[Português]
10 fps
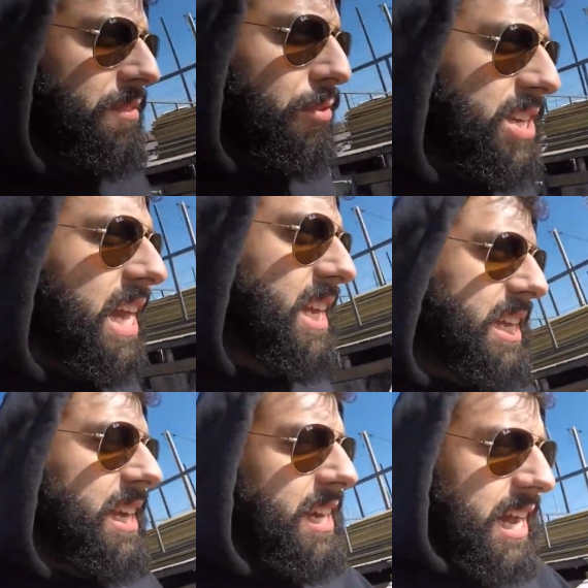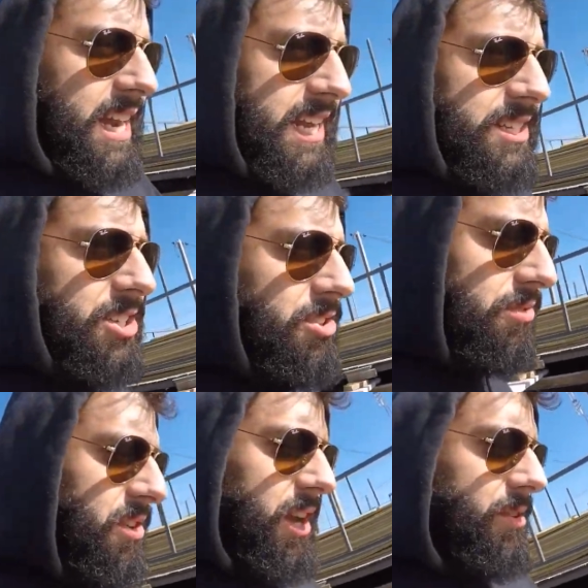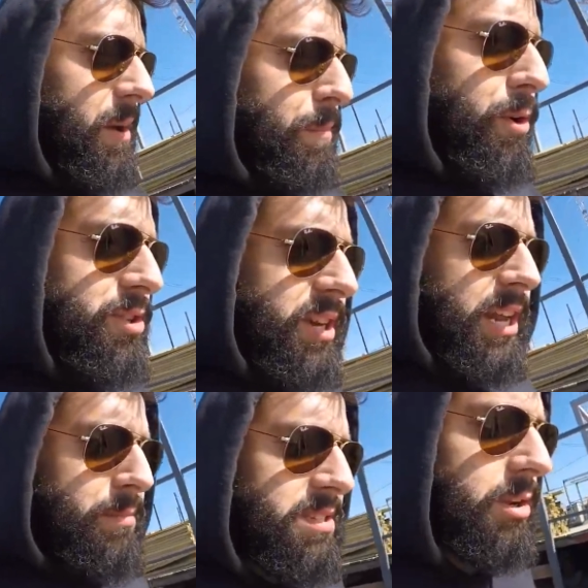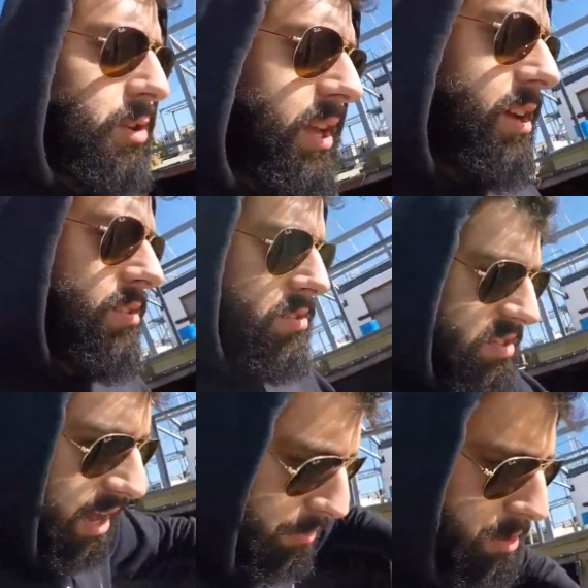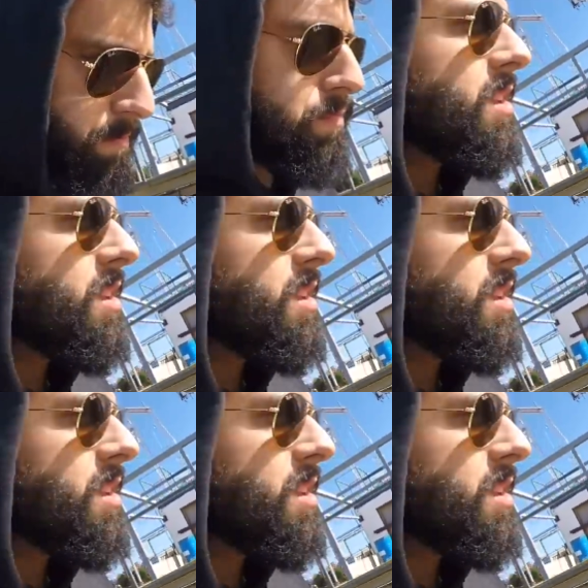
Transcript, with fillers: foi aqui, cara, que a gente veio depois de Grêmio São Lourenço, sabe?